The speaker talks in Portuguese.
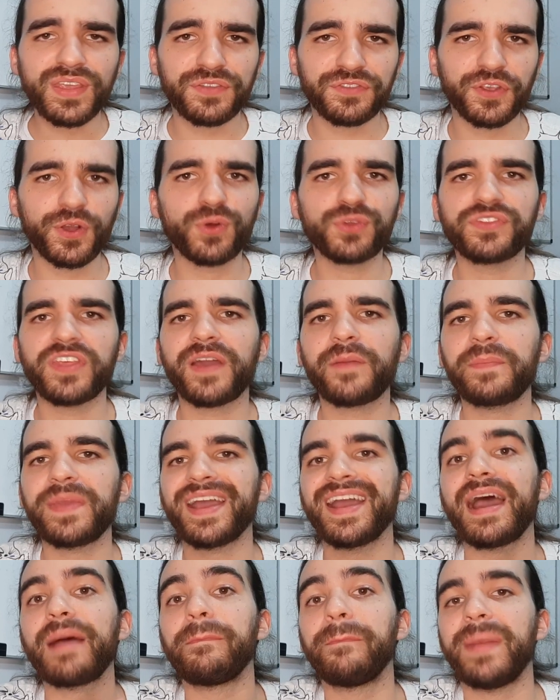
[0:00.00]
Você consegue
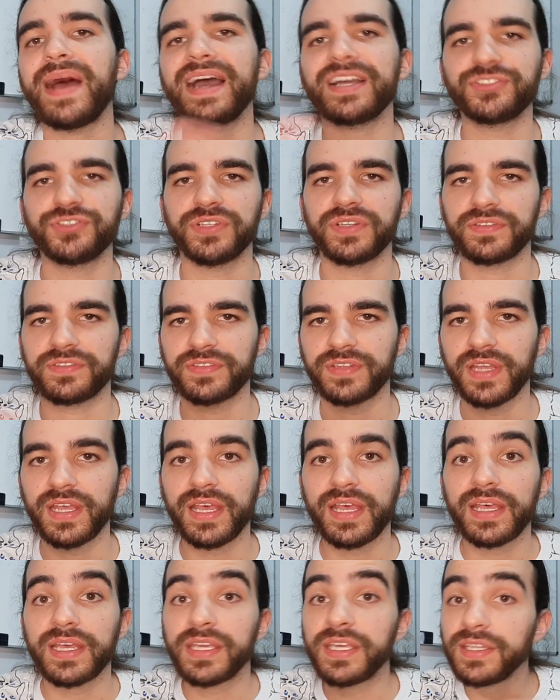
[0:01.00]
pegar páginas
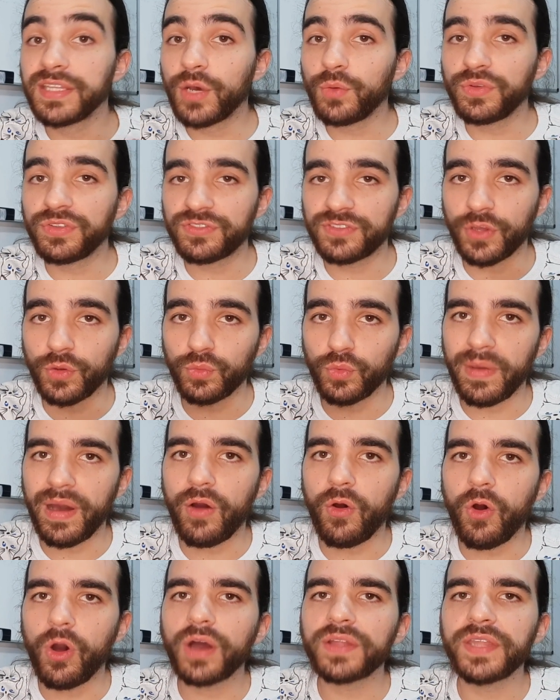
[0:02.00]
que não estão
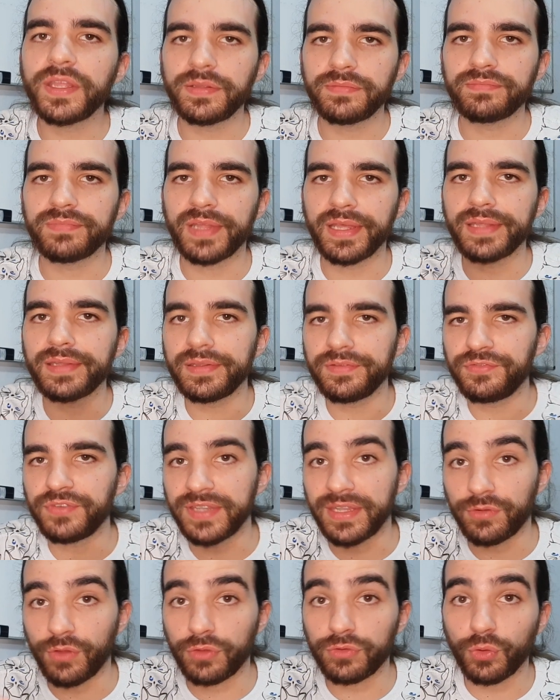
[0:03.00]
numa ordem, né? enfim,
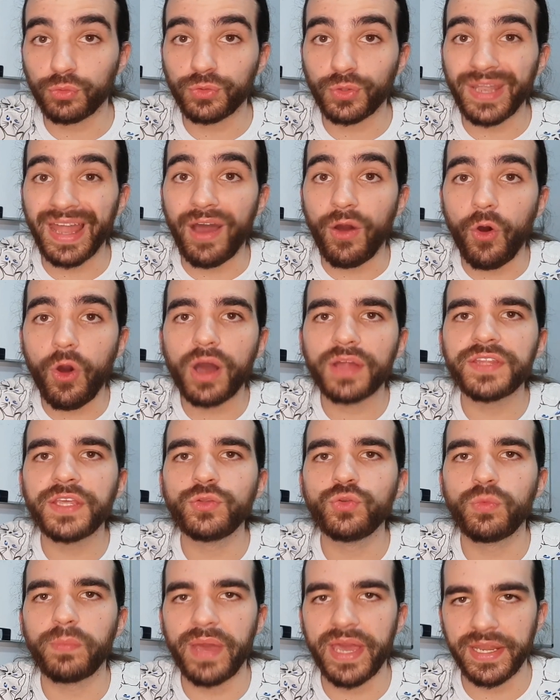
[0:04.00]
não estão na
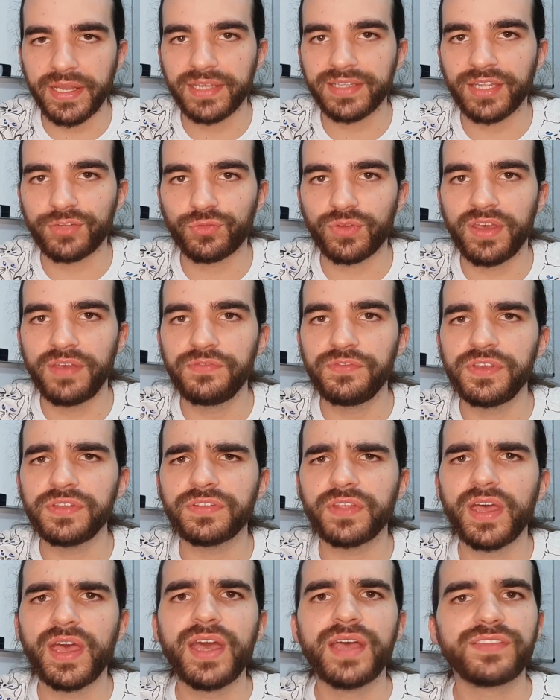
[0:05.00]
ordem numérica da sua
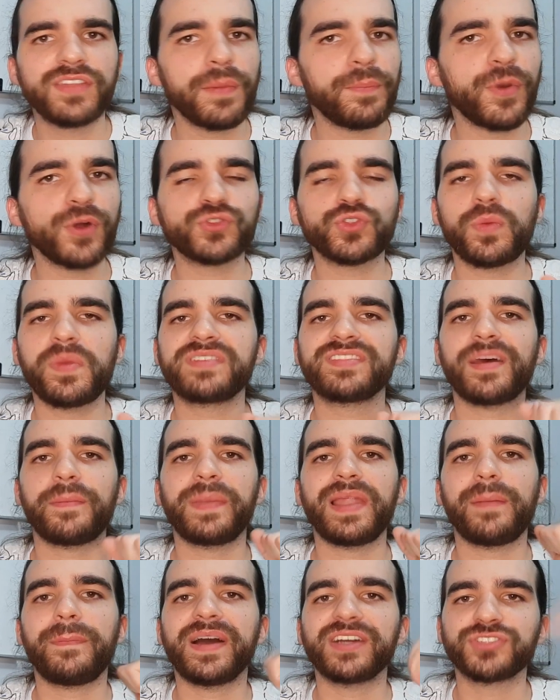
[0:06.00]
revista, você pode começar
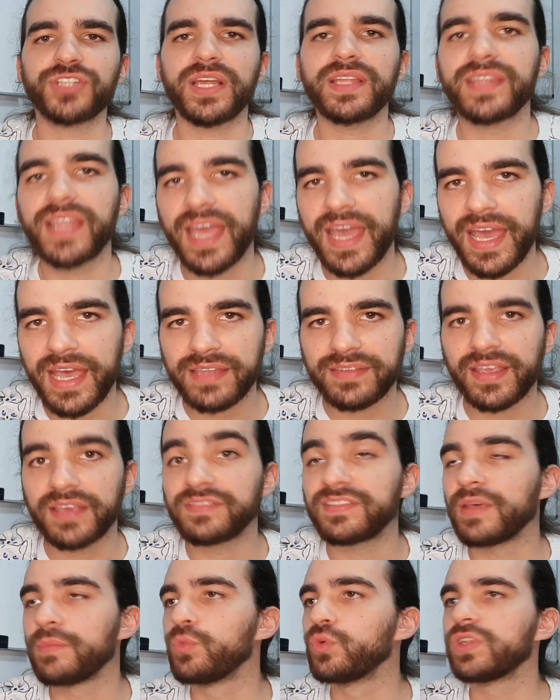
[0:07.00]
pela página 10, aí
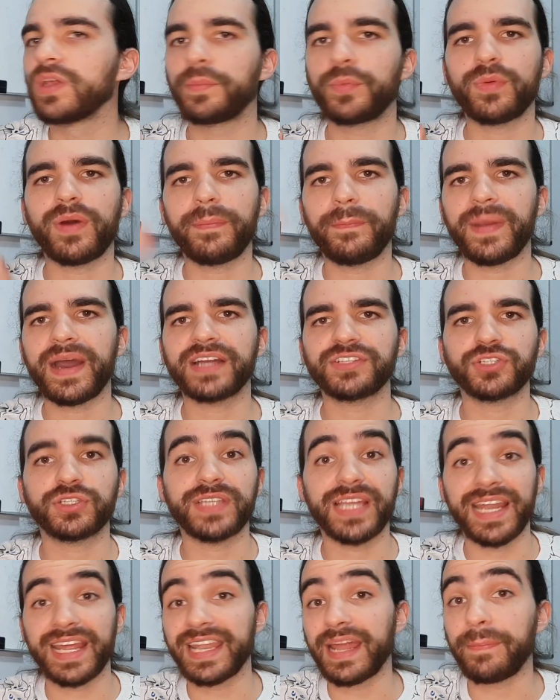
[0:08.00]
você muda para uma parte que
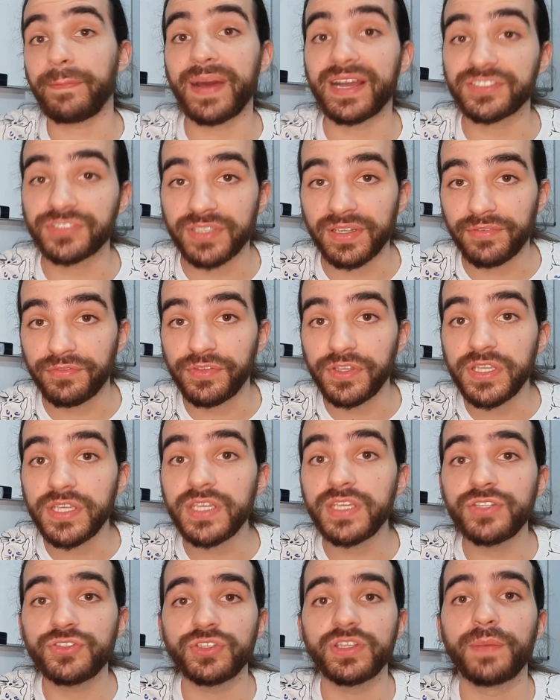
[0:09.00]
está lá na página
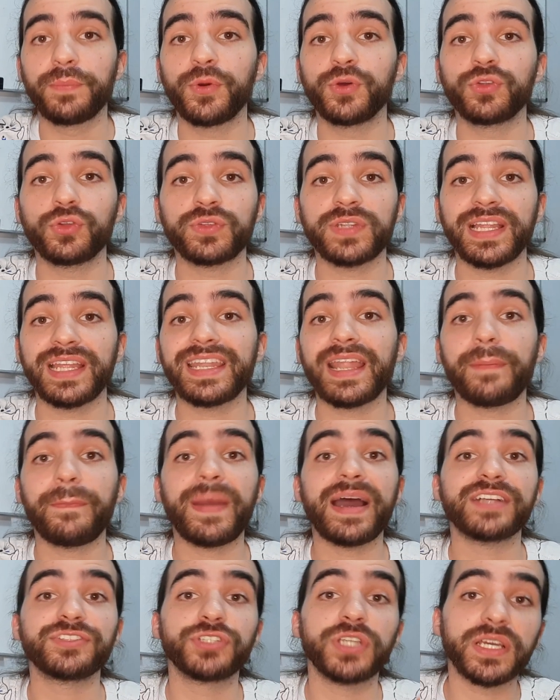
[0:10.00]
20, depois outra lá na
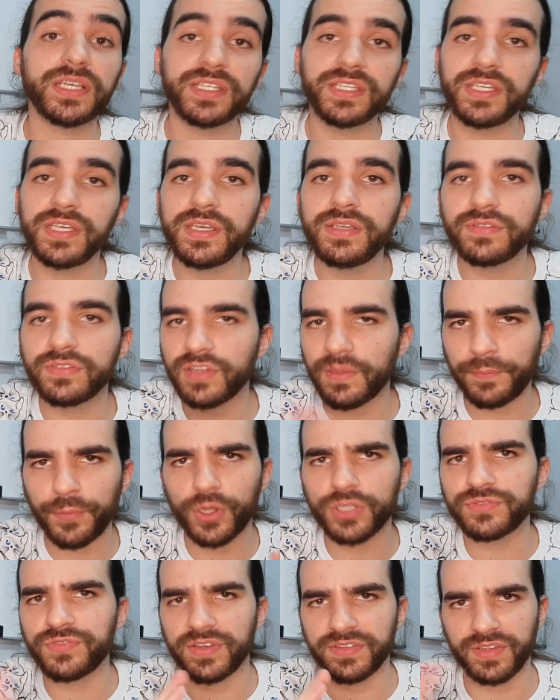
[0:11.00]
página 15, você
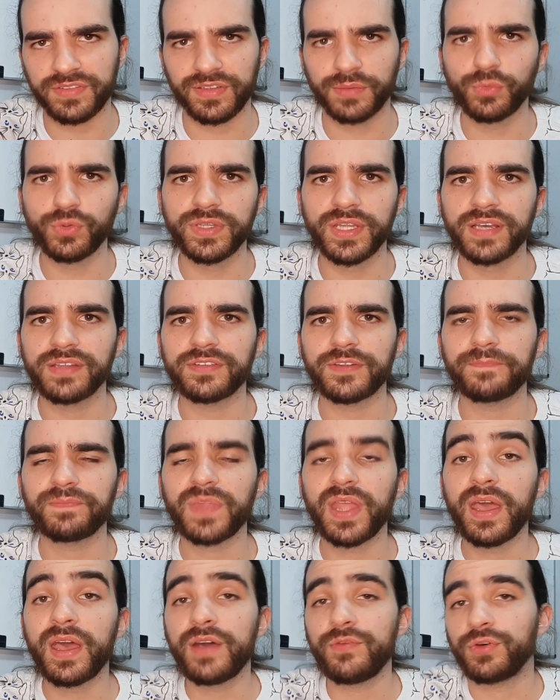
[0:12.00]
pode fazer essa mudança.
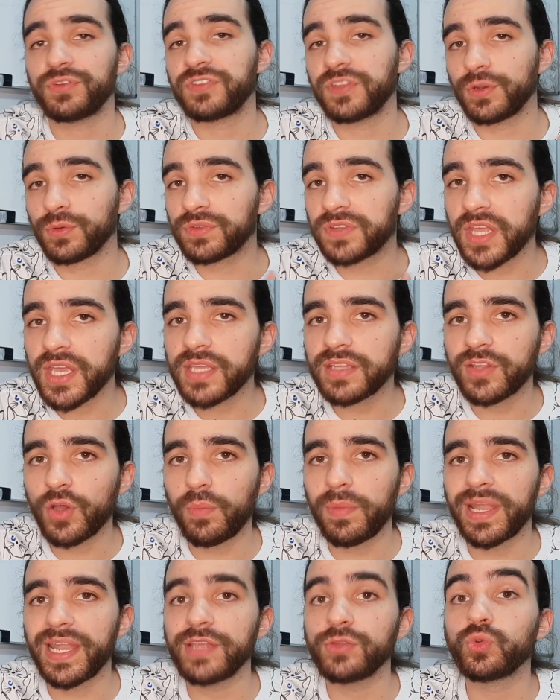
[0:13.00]
Você não tem que ter
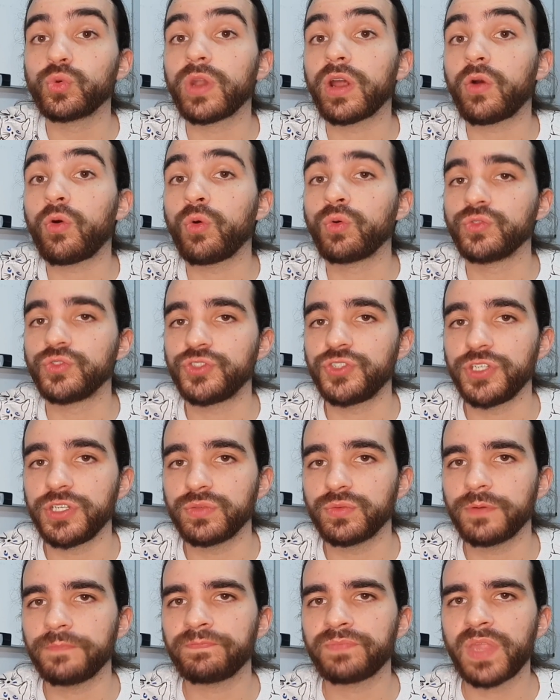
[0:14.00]
uma leitura
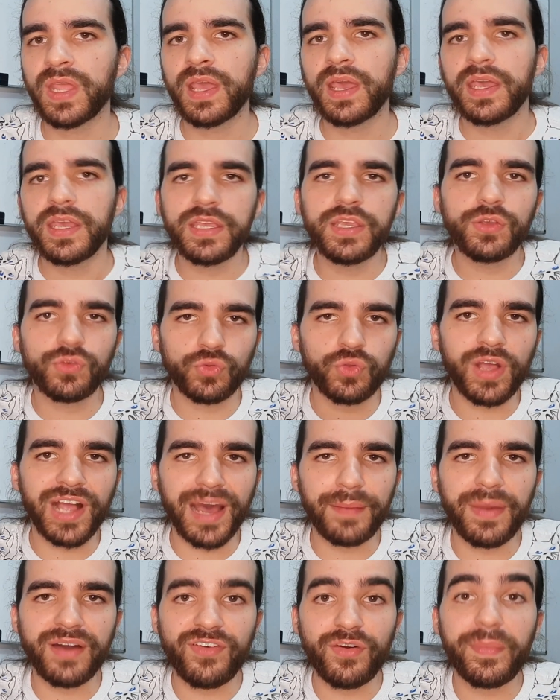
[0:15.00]
contínua, e isso
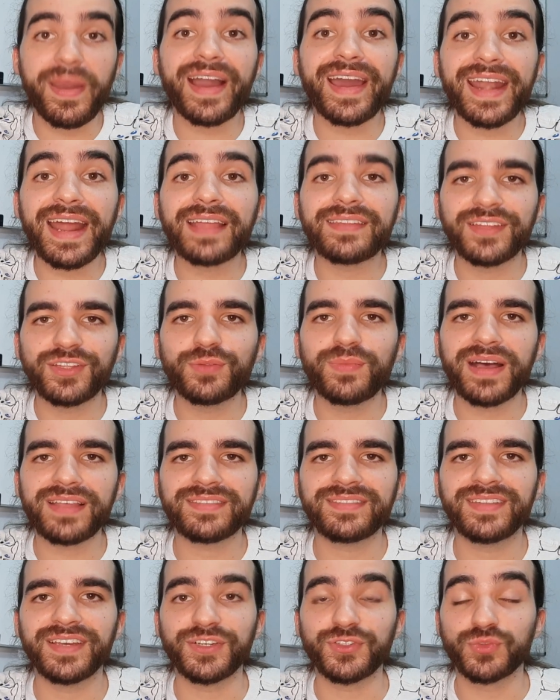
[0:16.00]
acabava me agradando
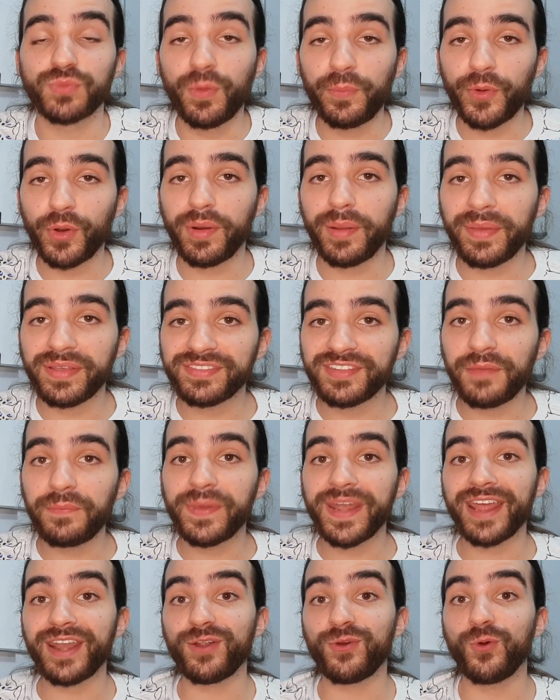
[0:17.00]
bastante. Meu problema
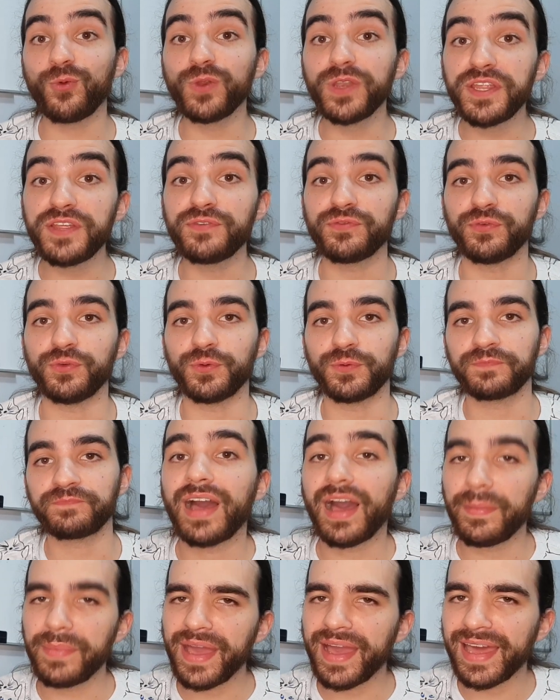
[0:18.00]
sempre era com o livro.
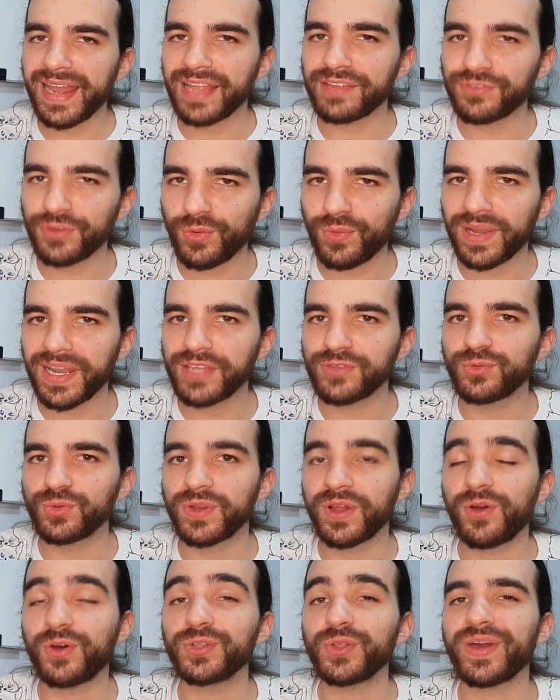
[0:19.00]
A minha relação com a
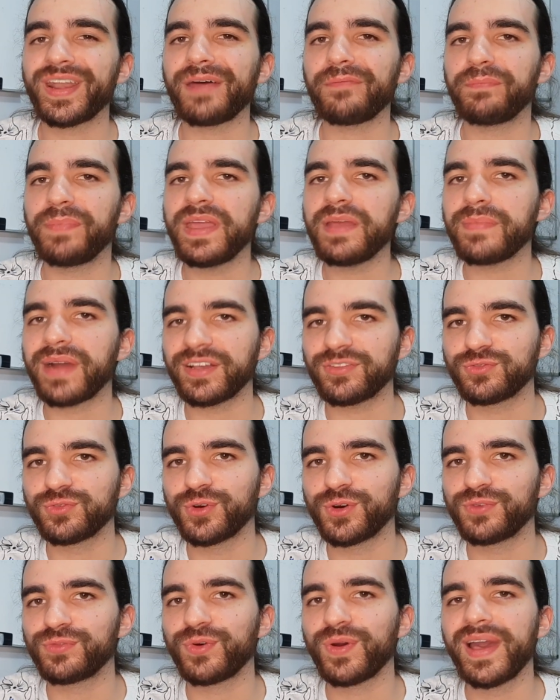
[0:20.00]
leitura, quando eu era bem mais
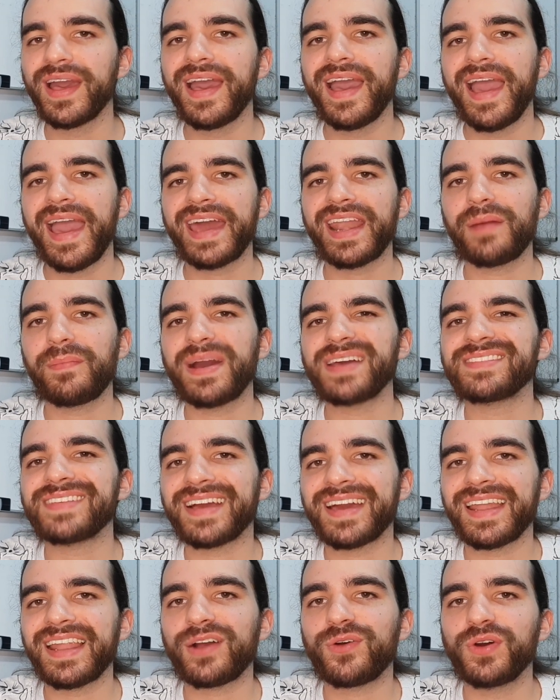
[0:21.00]
novo, era mais
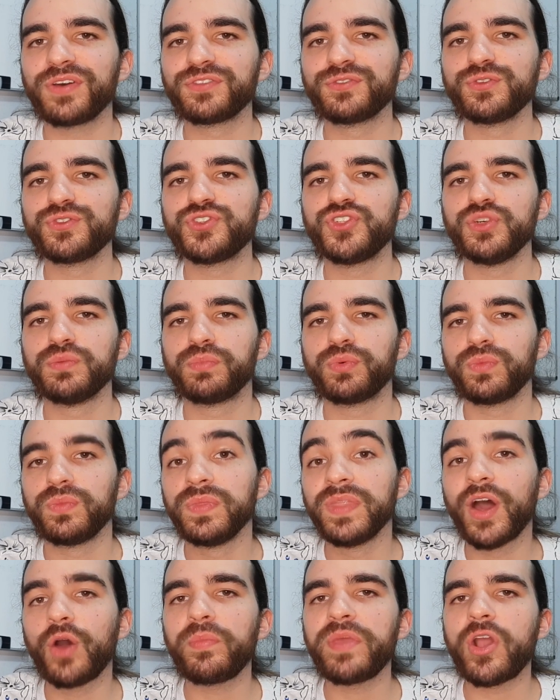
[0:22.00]
aquela coisa do tipo:
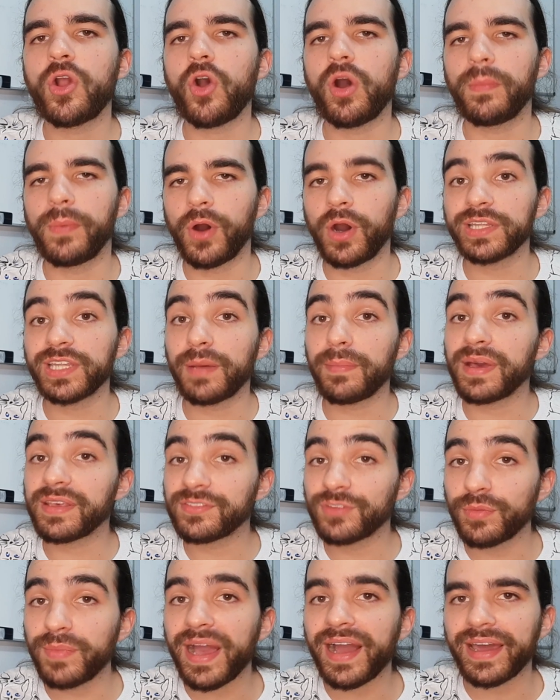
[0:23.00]
não me incomoda,
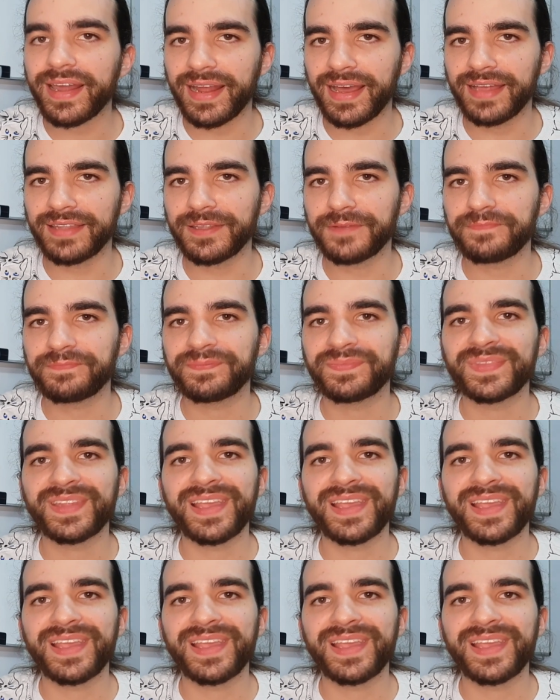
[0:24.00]
mas não me agrada.